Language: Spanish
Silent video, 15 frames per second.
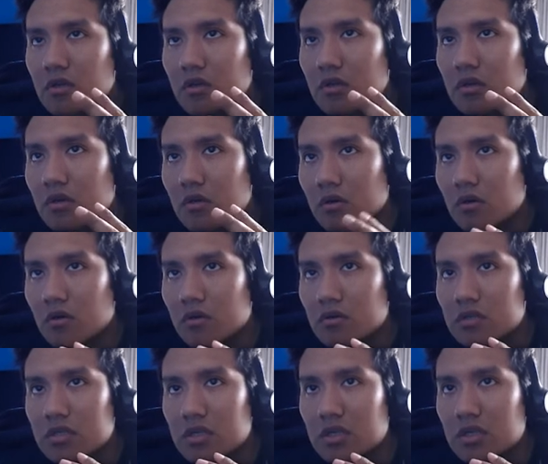O
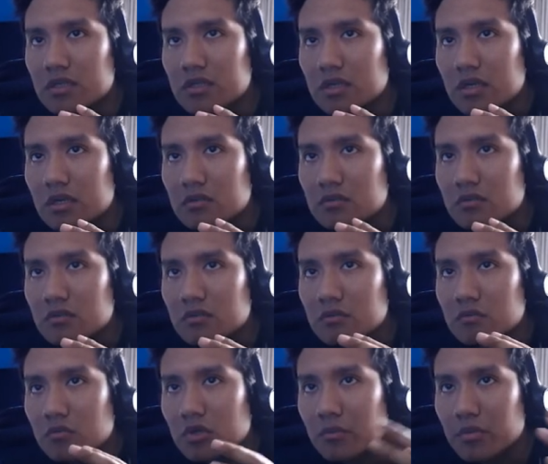si en este caso,
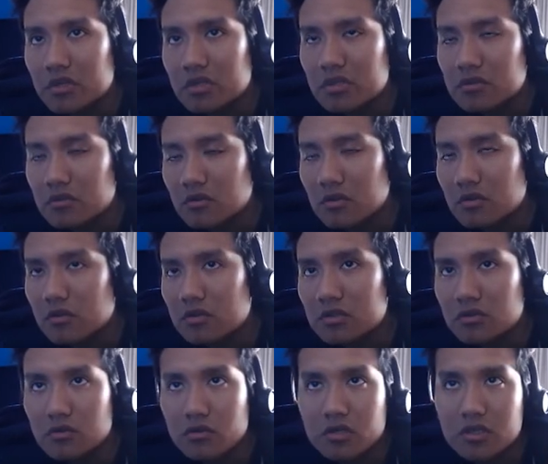bueno, Persian Alola
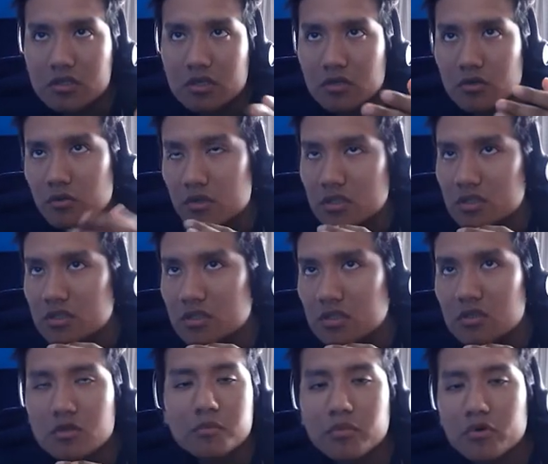solo llega hasta el 95,